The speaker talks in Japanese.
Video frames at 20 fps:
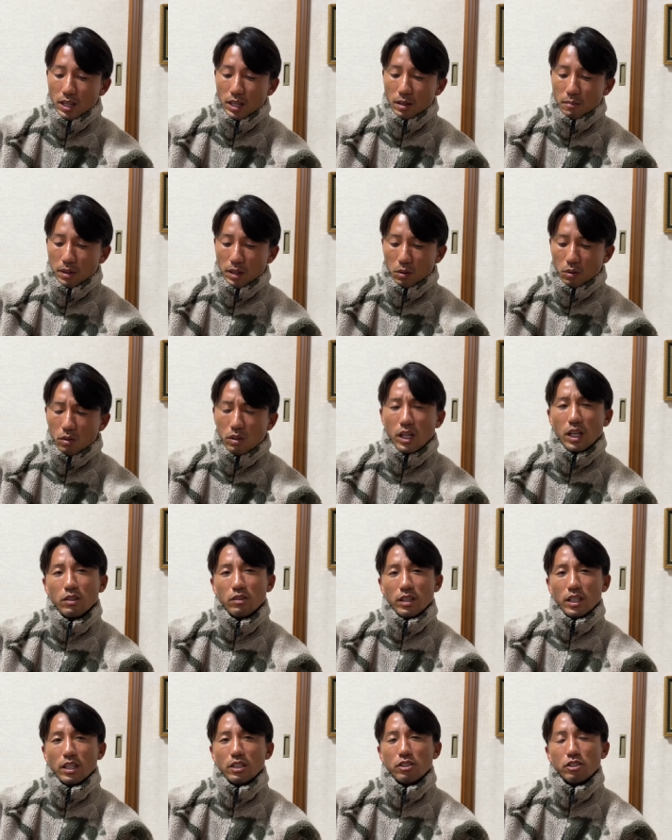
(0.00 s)
まあ、今回の
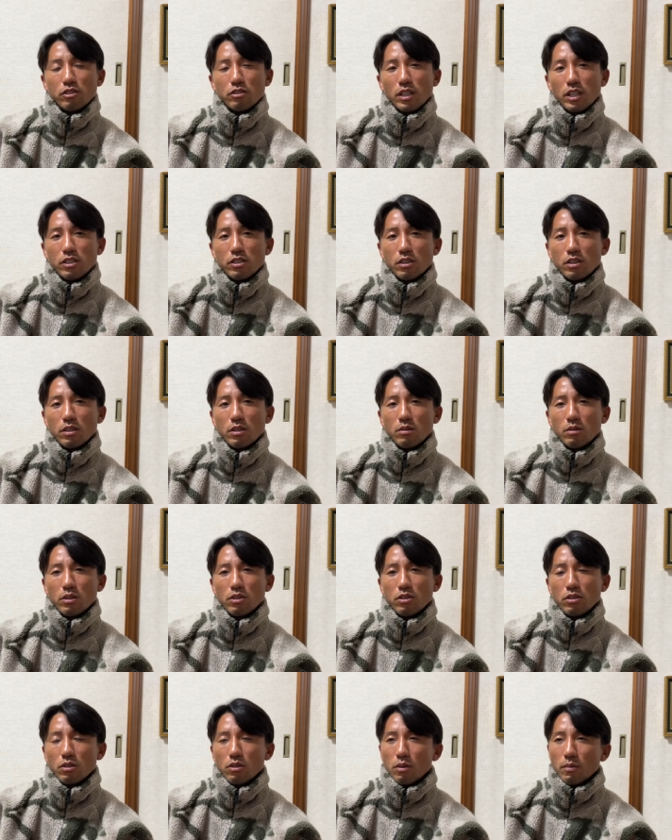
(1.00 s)
ね、シチュエーションを
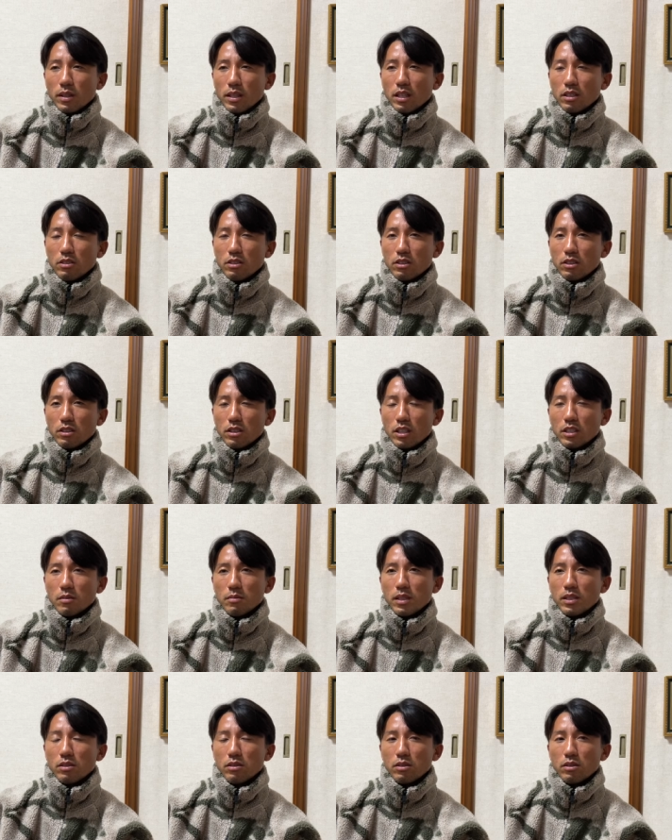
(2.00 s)
ちょっと細かく説
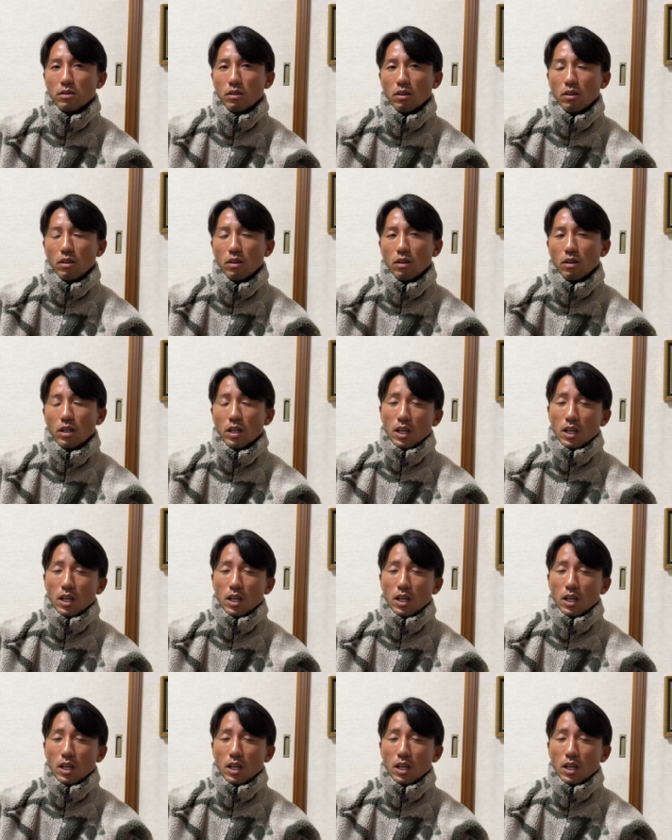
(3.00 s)
明すると、